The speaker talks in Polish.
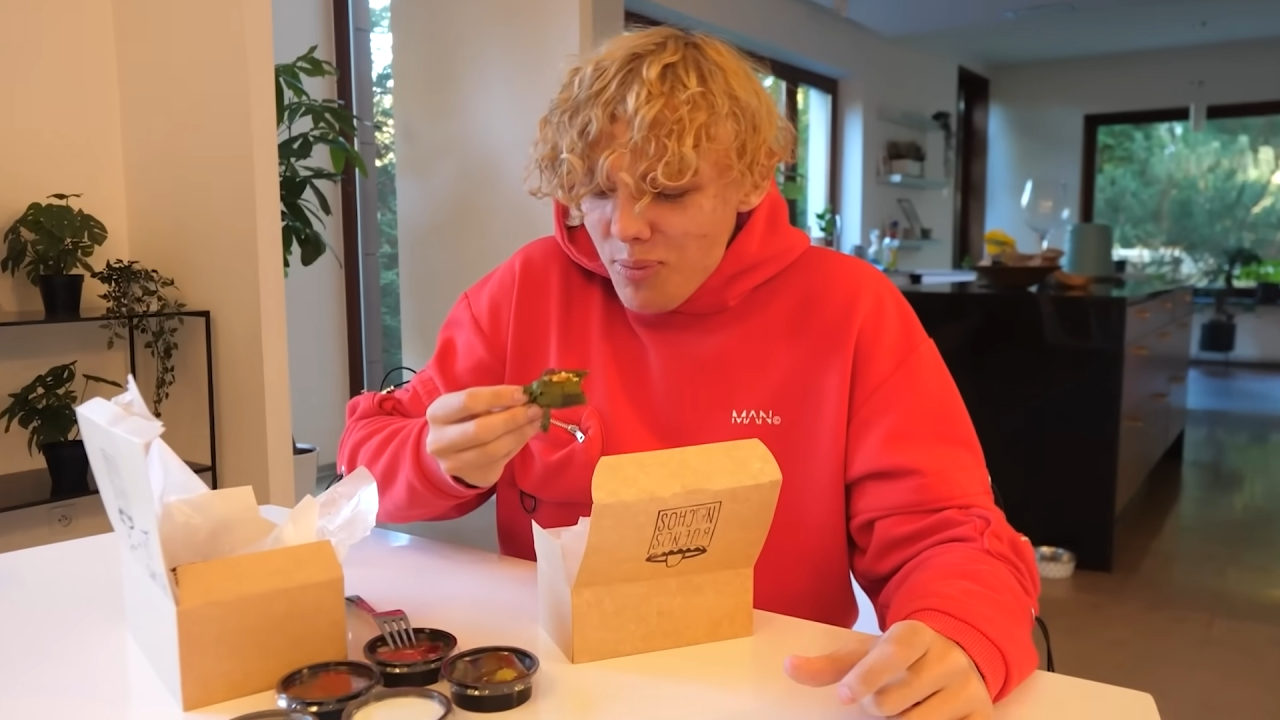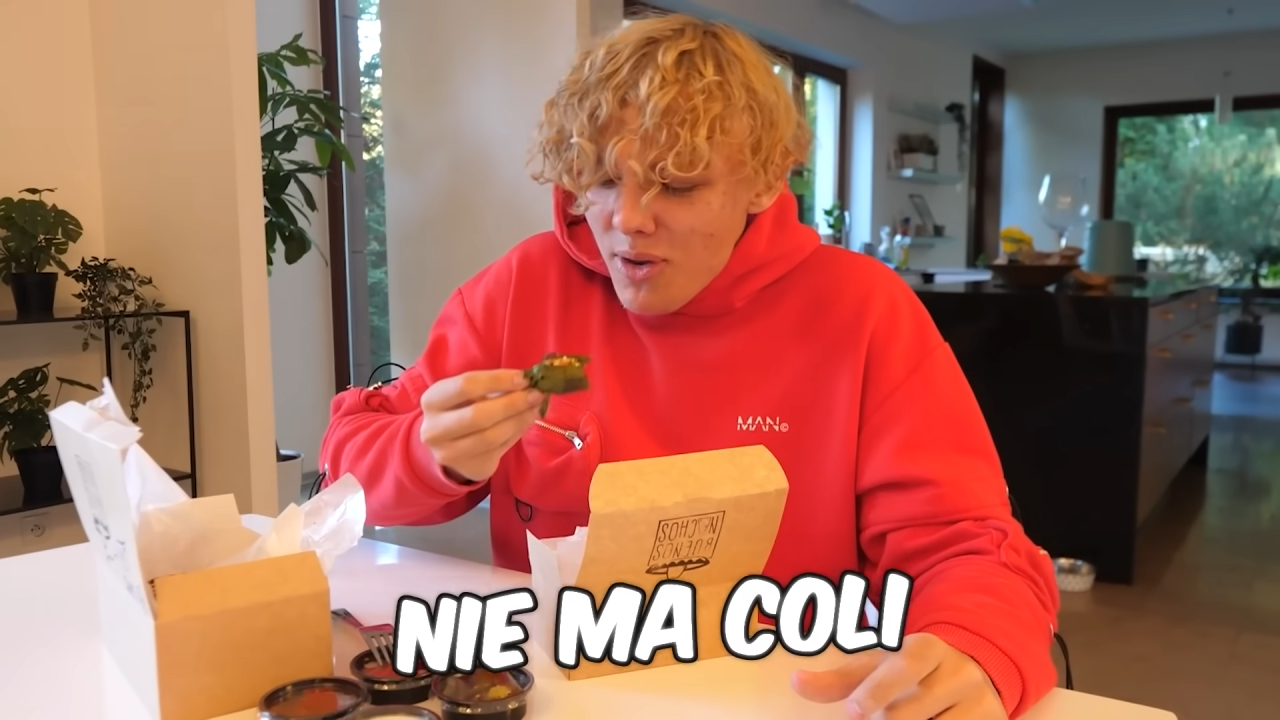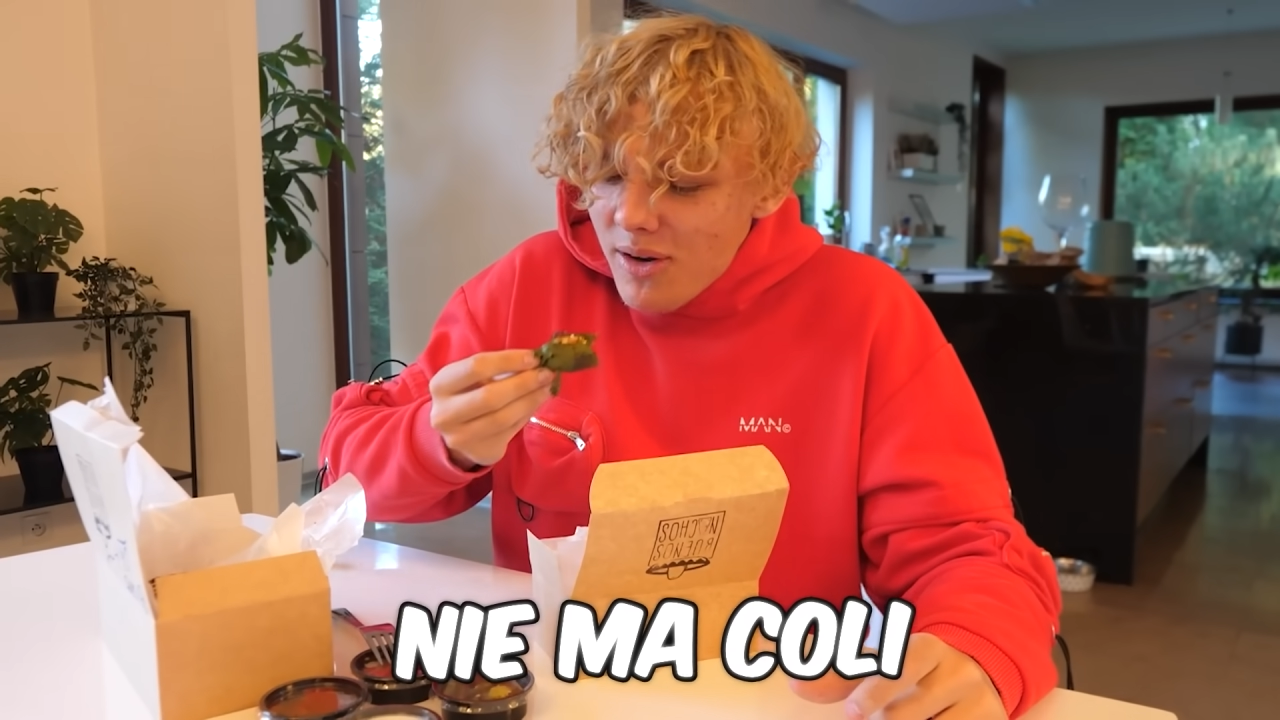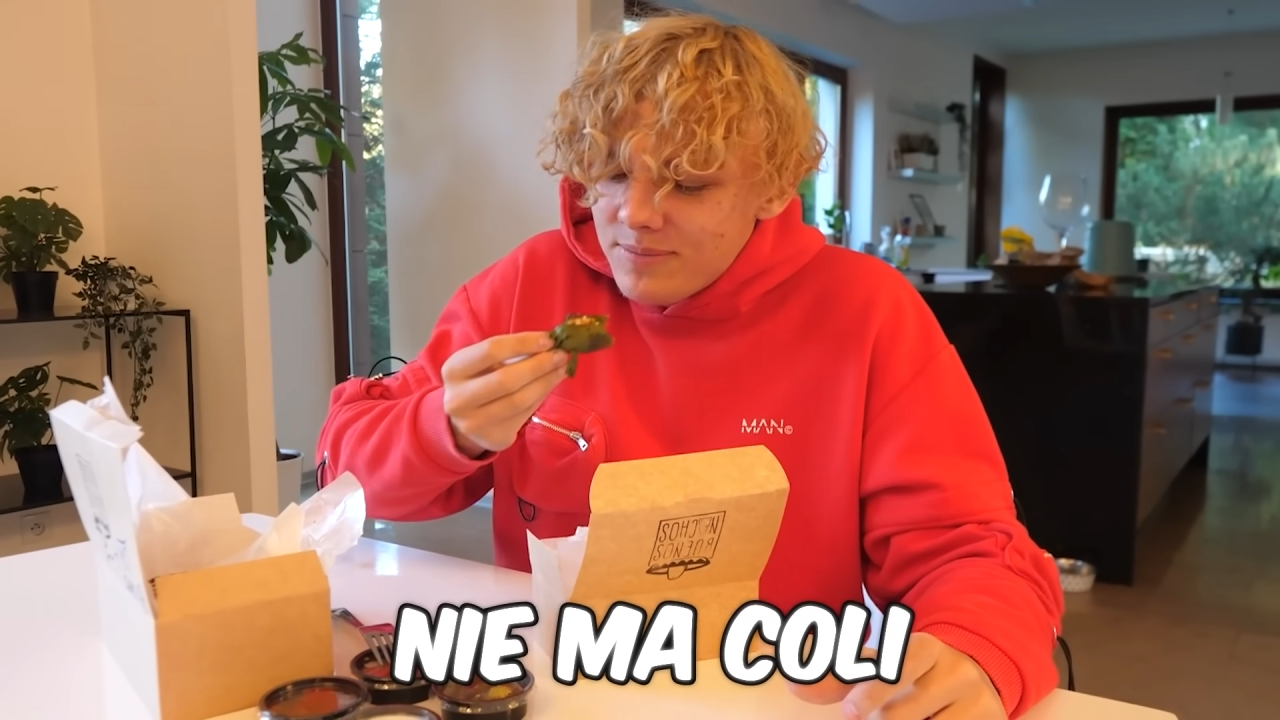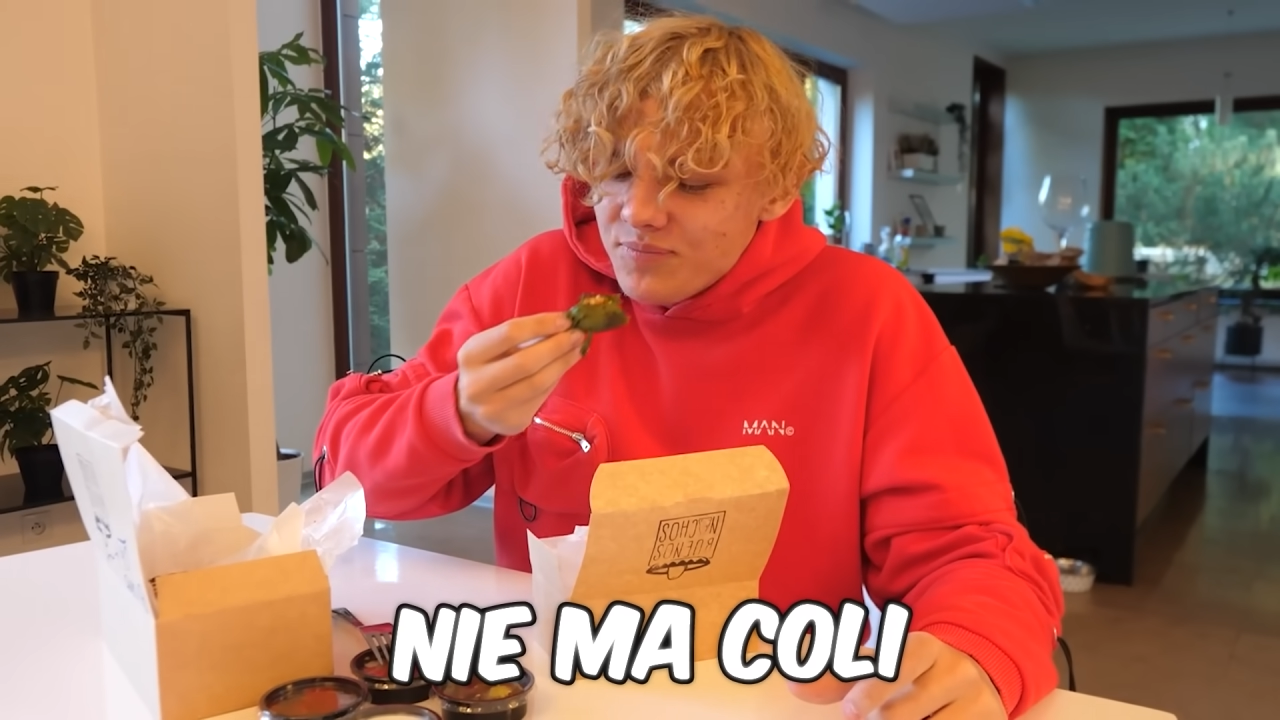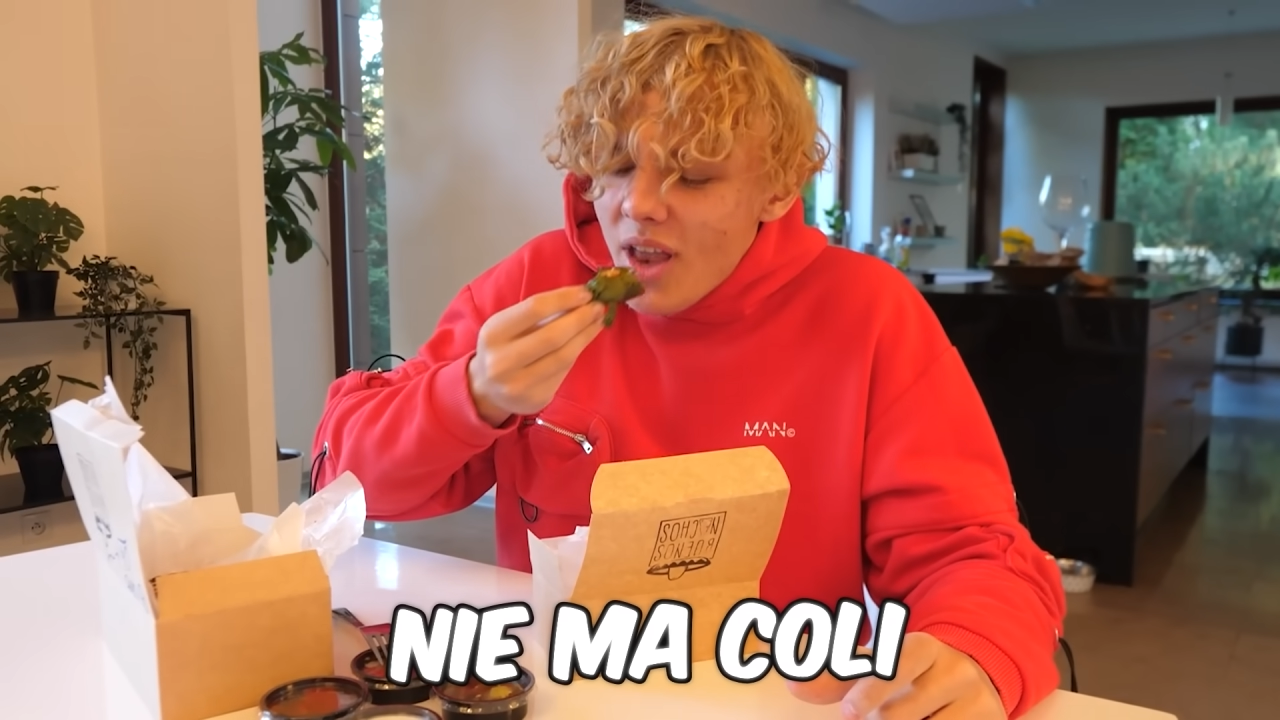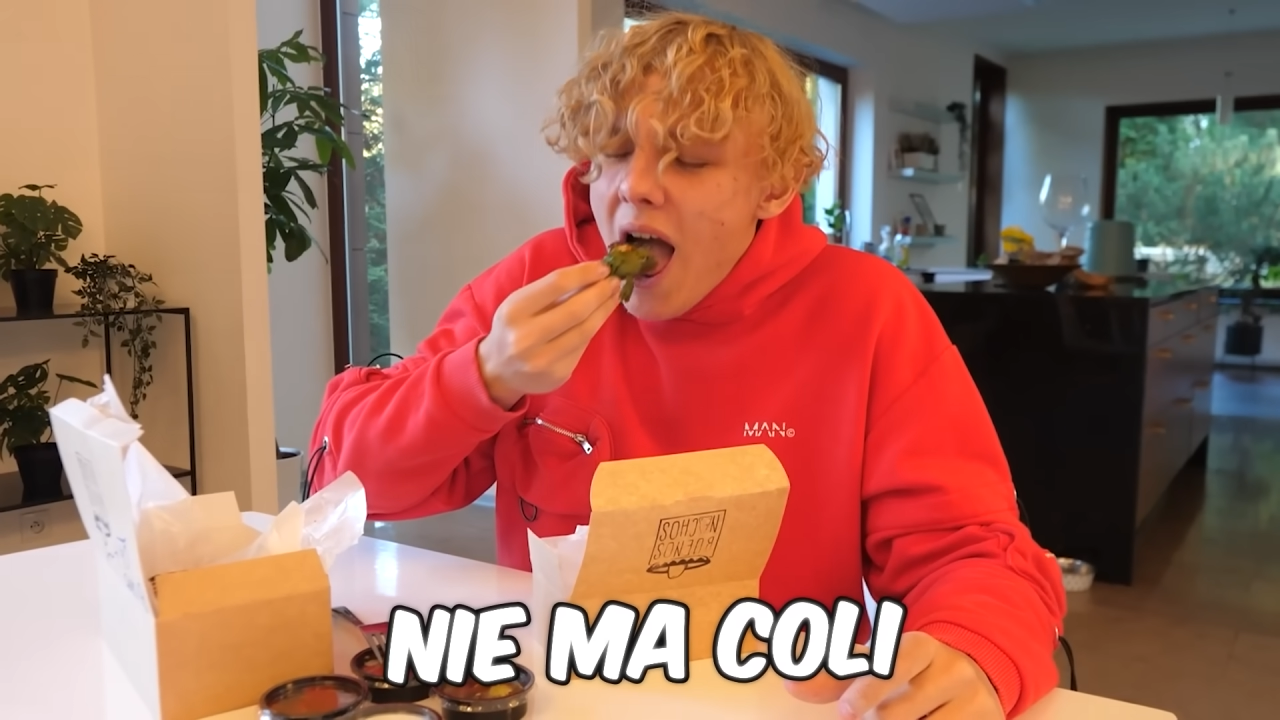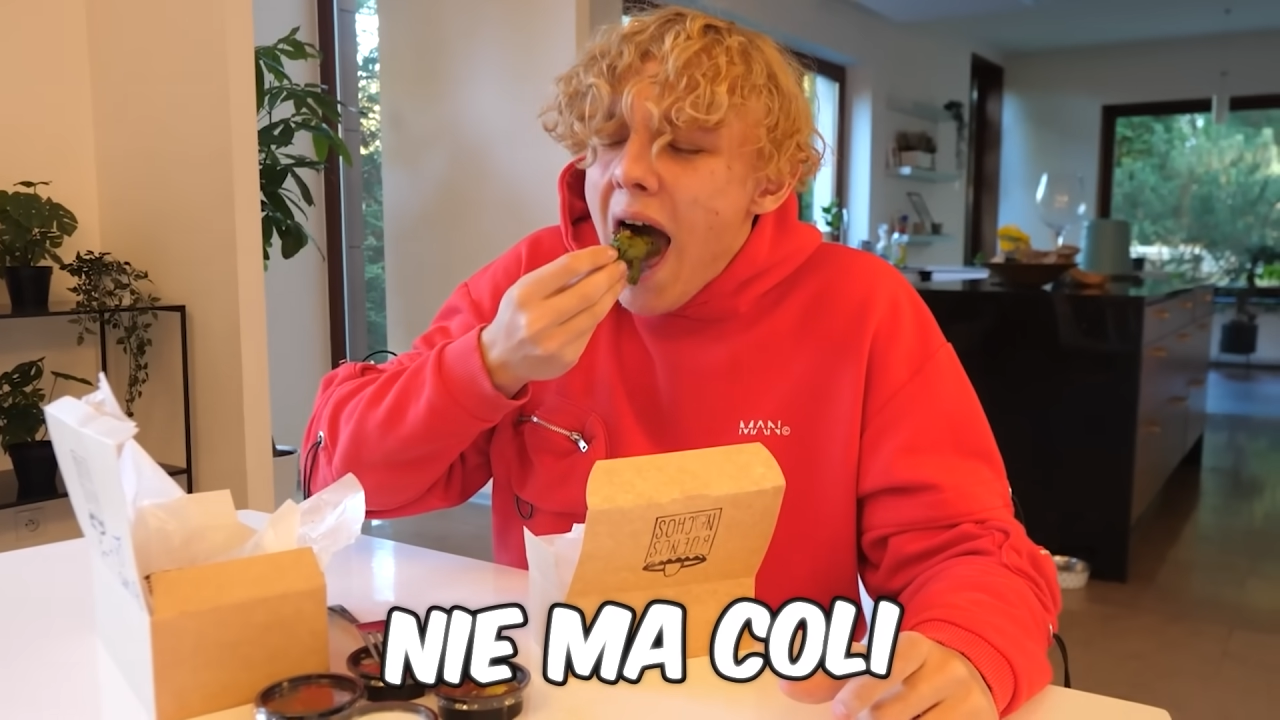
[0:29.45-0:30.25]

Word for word: Nie ma boli.